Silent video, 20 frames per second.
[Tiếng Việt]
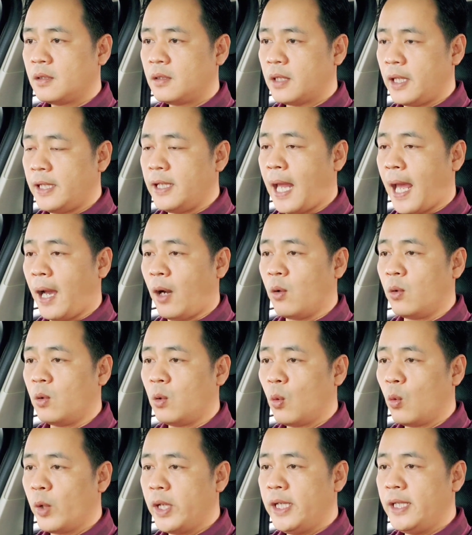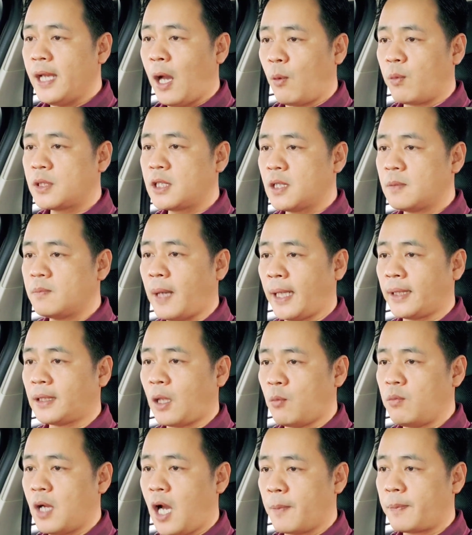chỉ đạo huy động sức mạnh
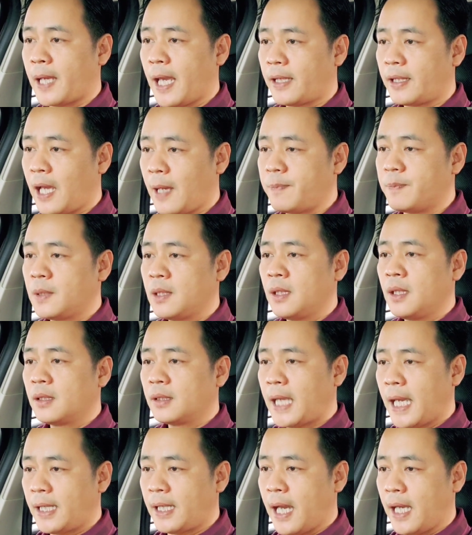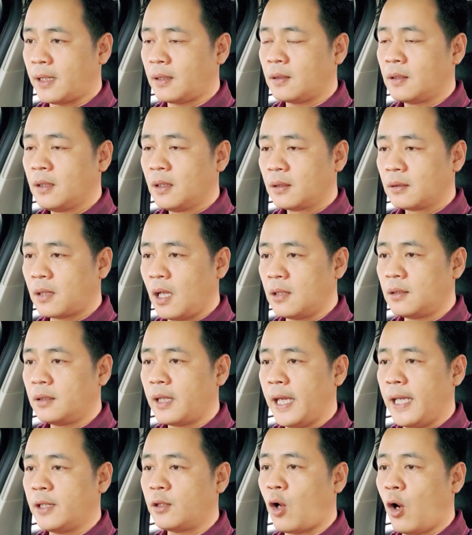tổng hợp các cấp, các ngành thực
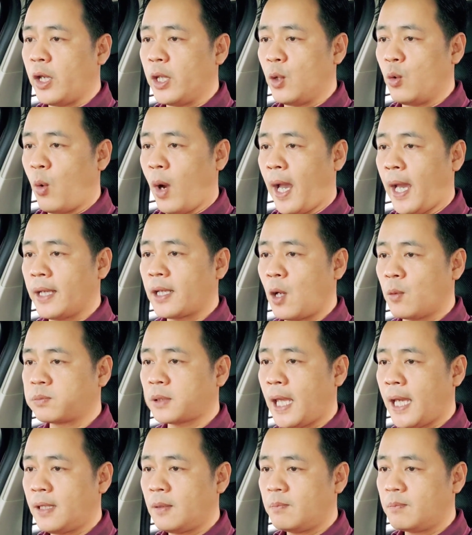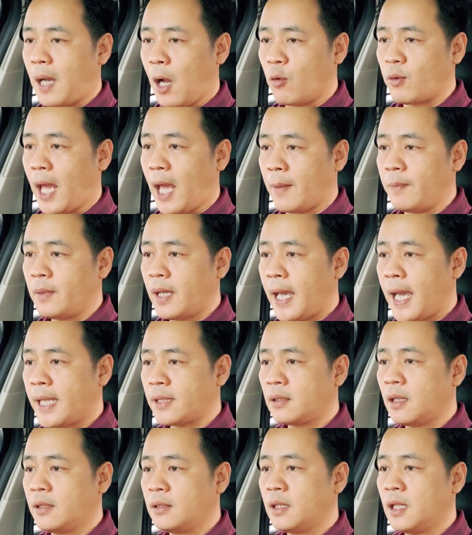hiện có hiệu quả công tác bảo đảm
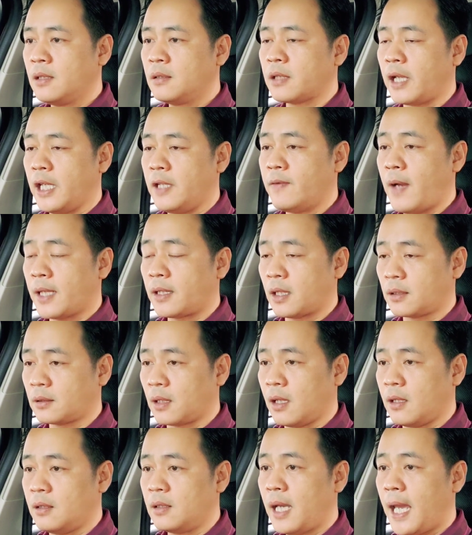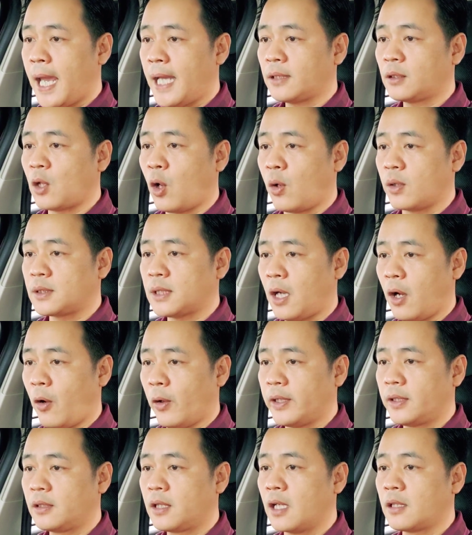an ninh chính trị và trật tự an toàn xã
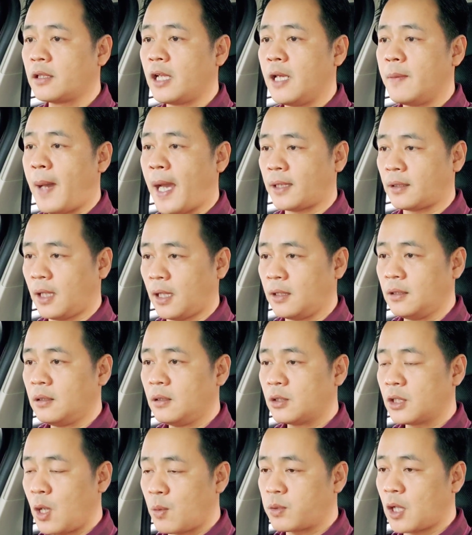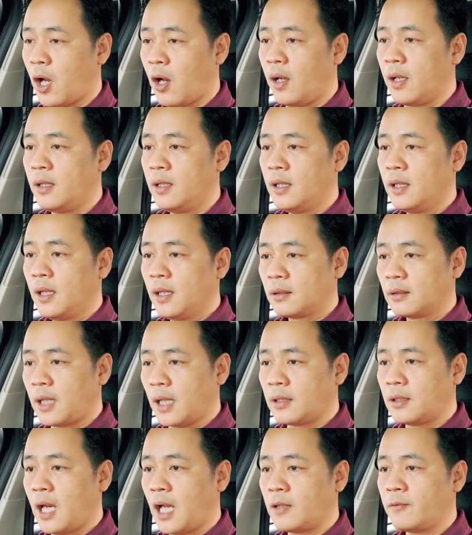hội trên địa bàn tỉnh. Trong đó,
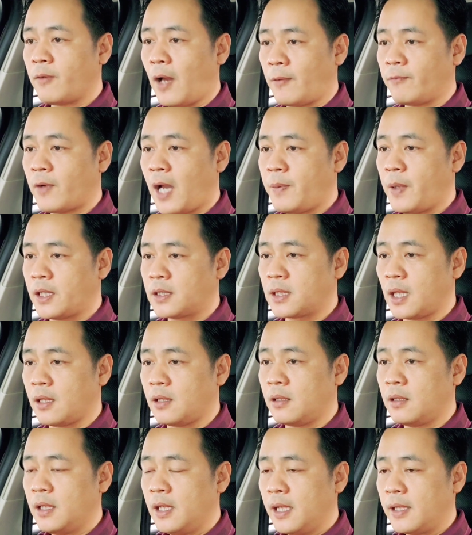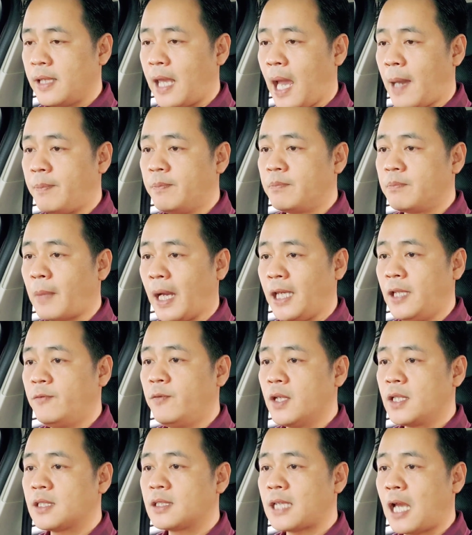tình hình phạm pháp hình sự giảm
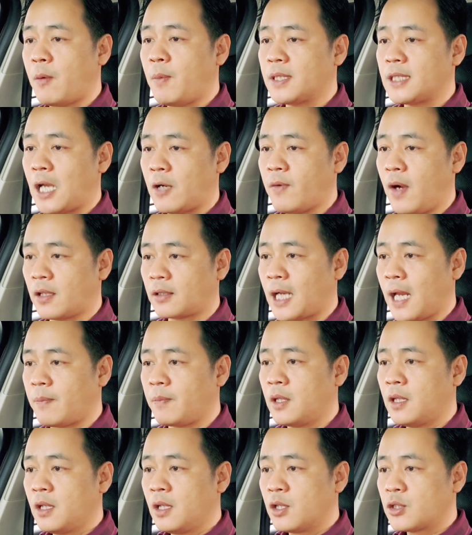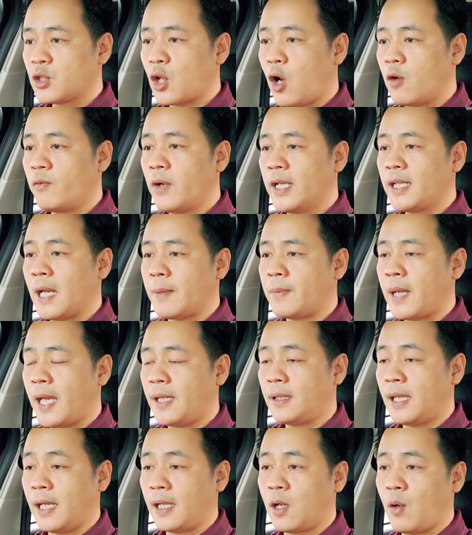7,66% so với năm
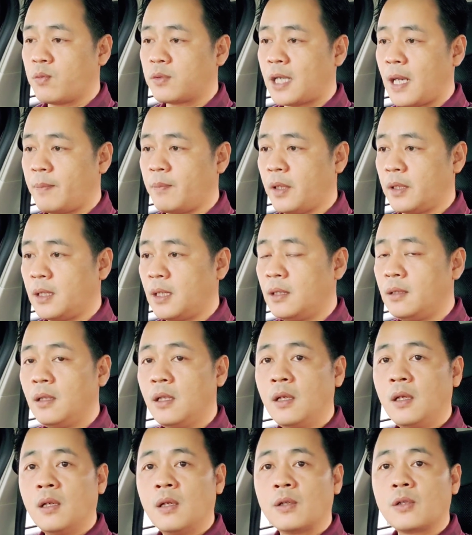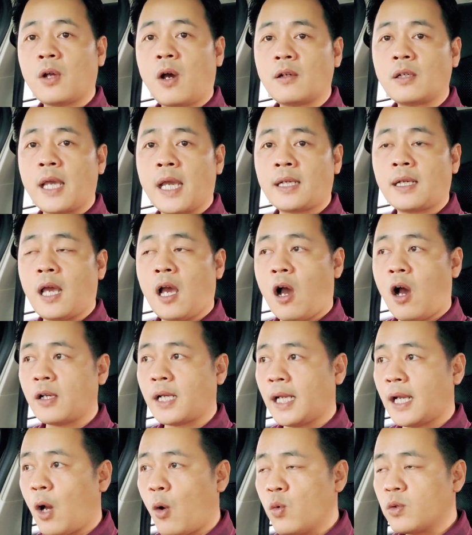2019. rõ ràng là họ
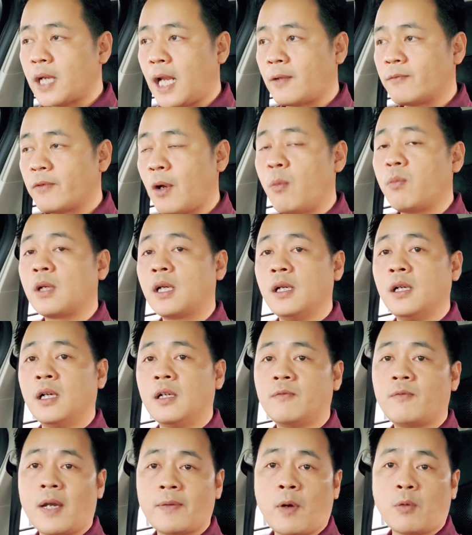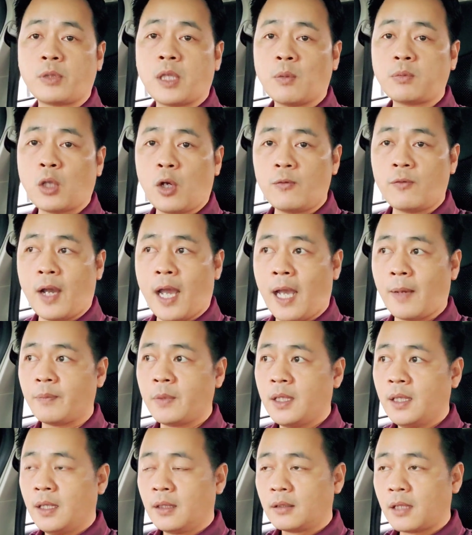đã đấu tranh phòng ngừa và phòng chống tội phạm,
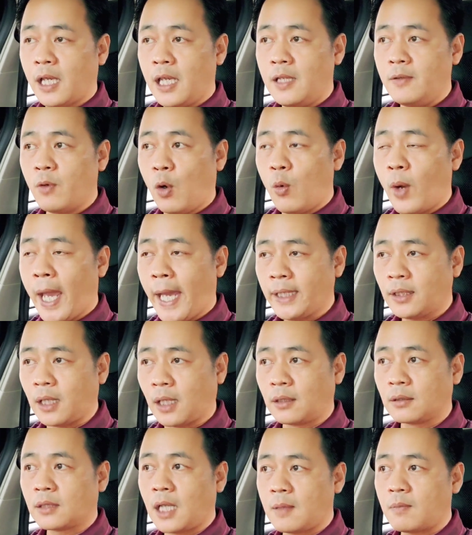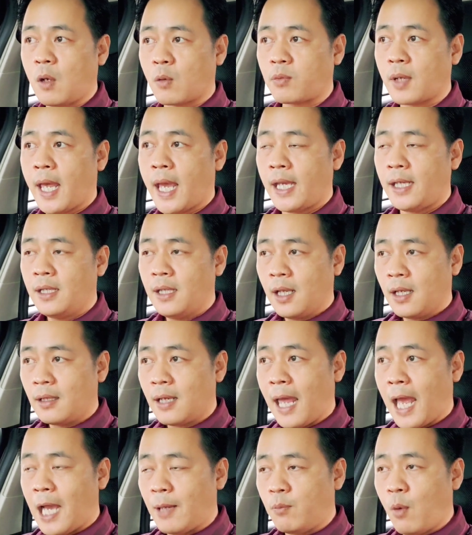thì vụ án Tịnh Thất Bồng Lai
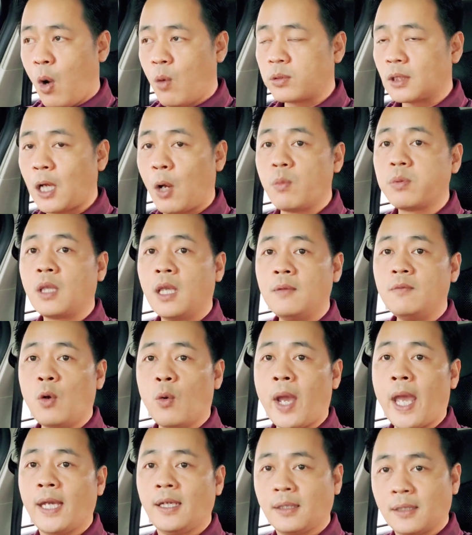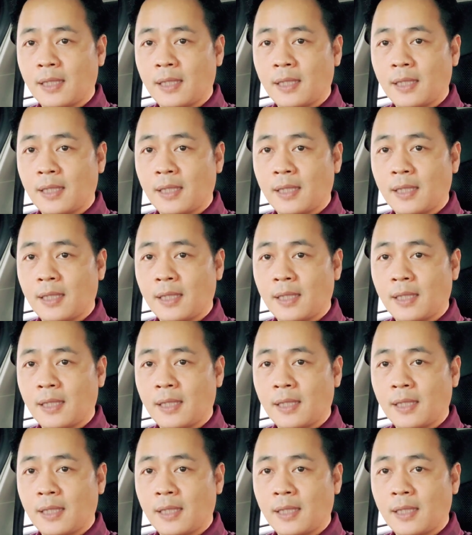là một trong những vụ án